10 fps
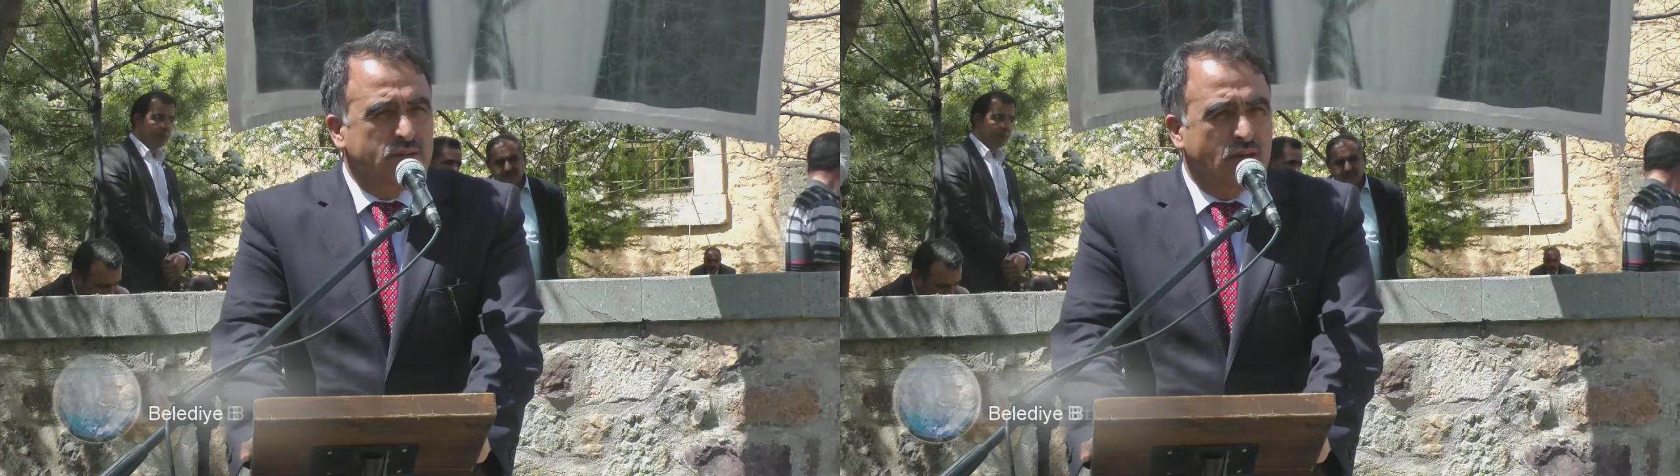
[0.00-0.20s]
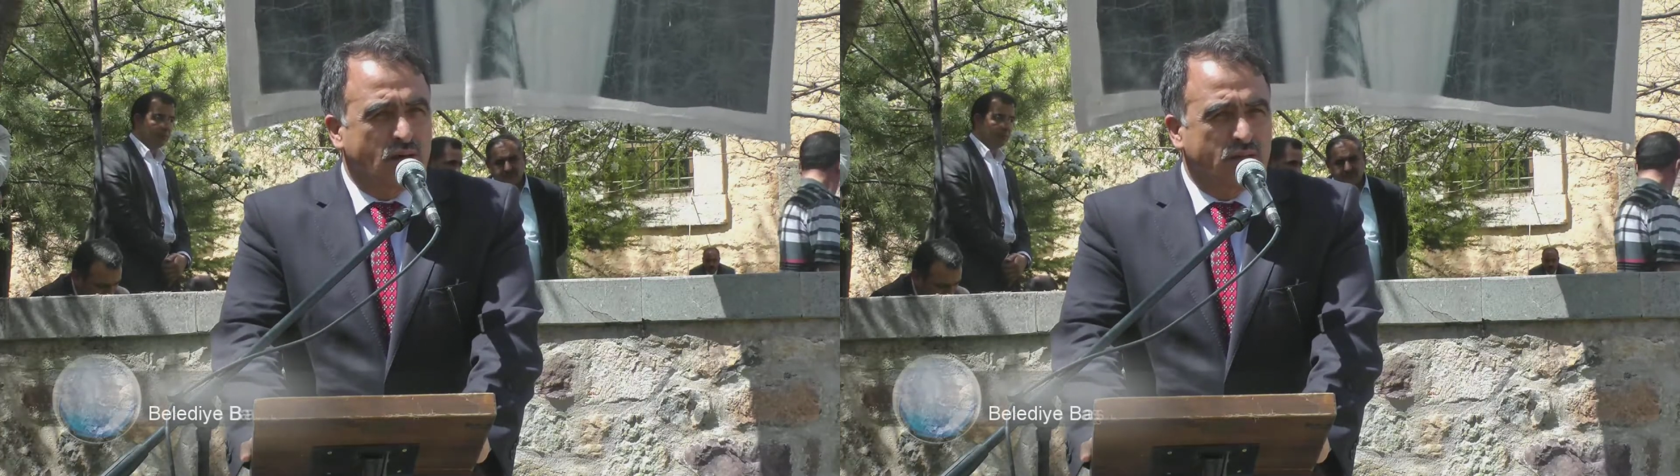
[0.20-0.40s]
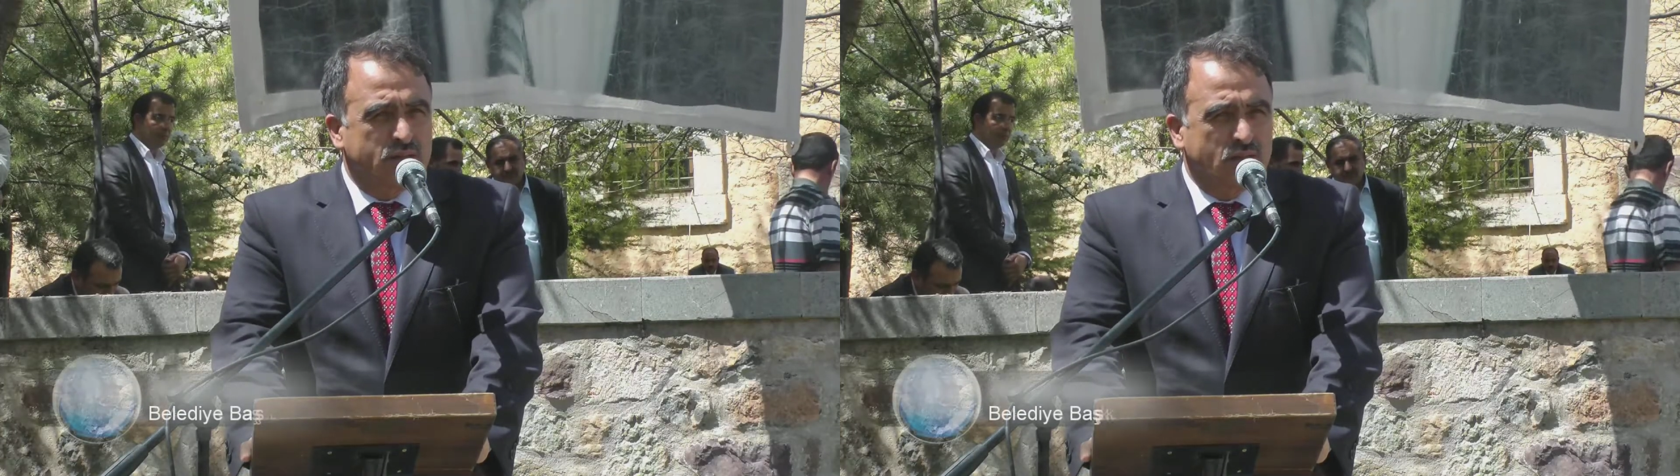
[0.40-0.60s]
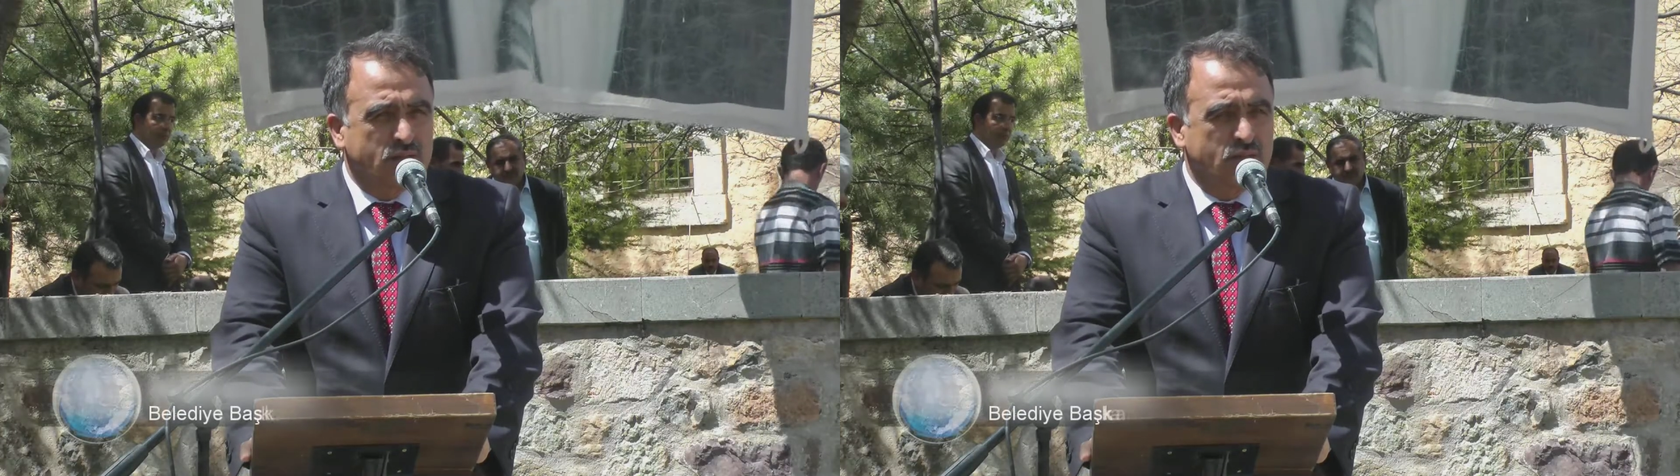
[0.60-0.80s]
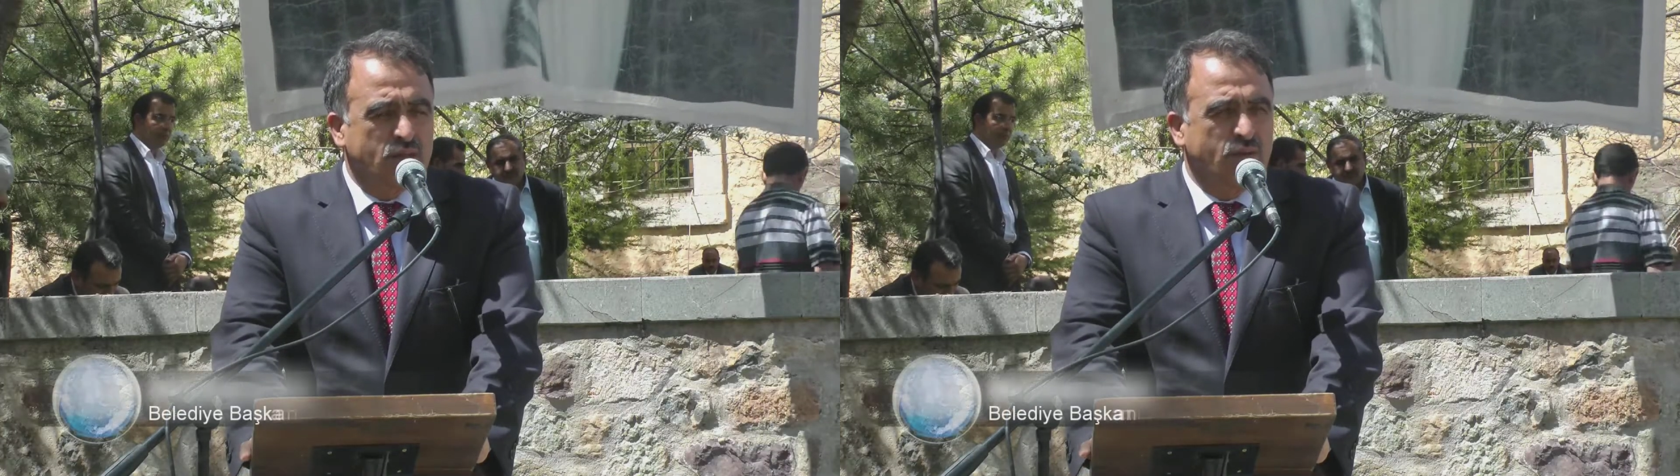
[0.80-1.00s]

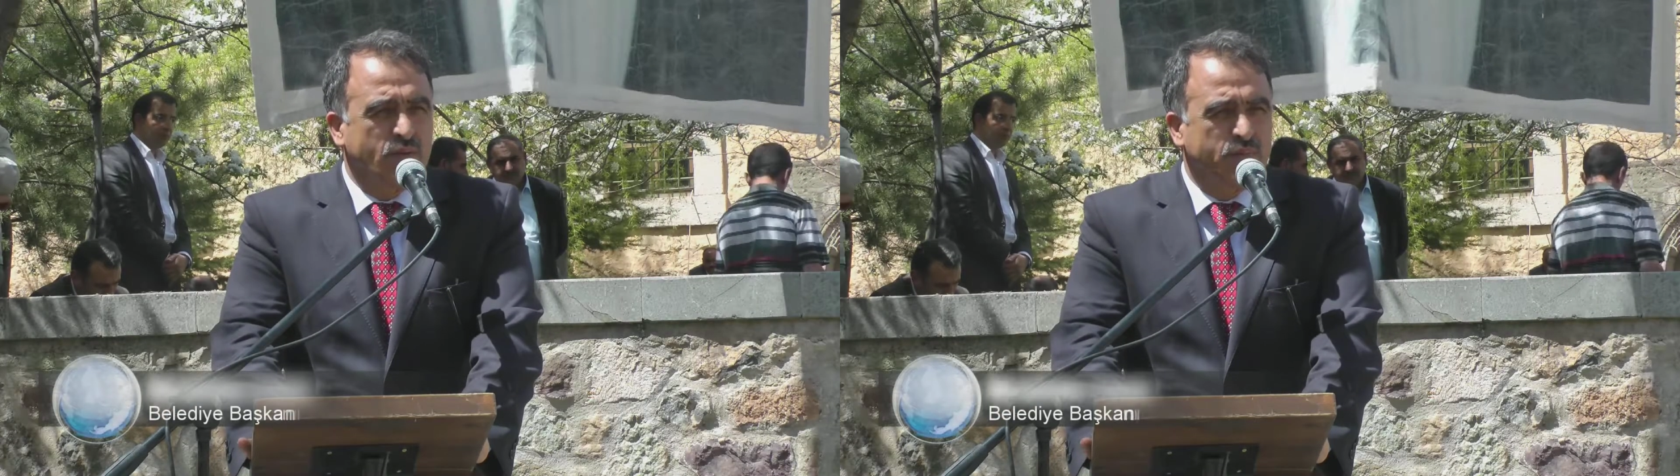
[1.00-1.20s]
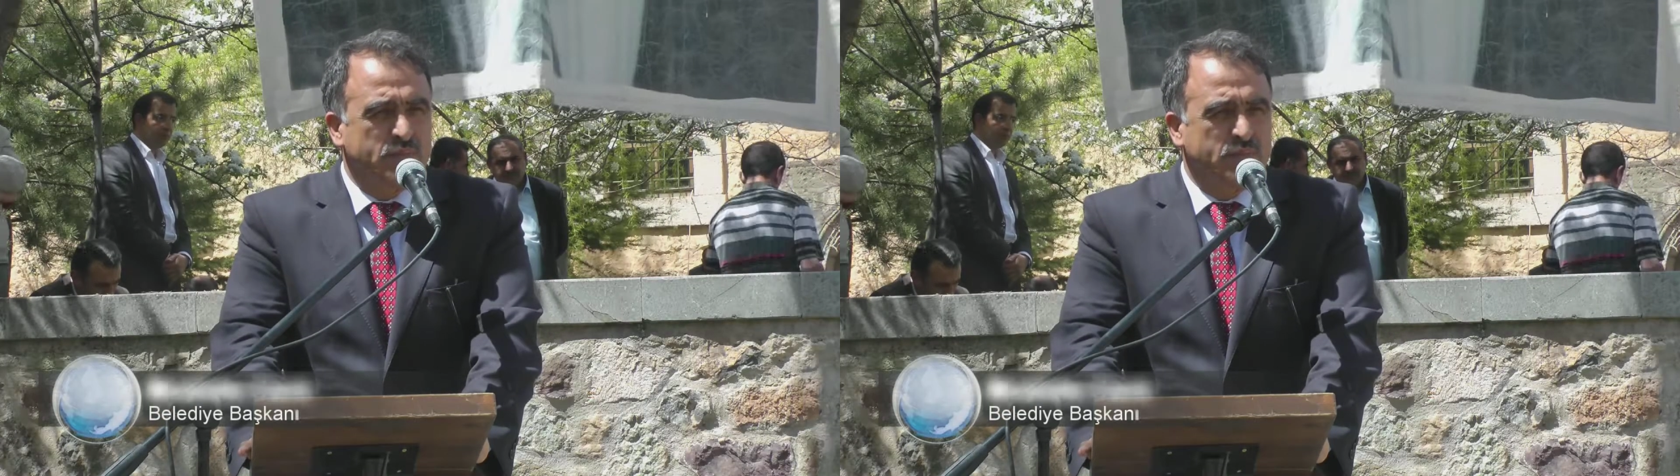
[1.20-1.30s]
tarihteki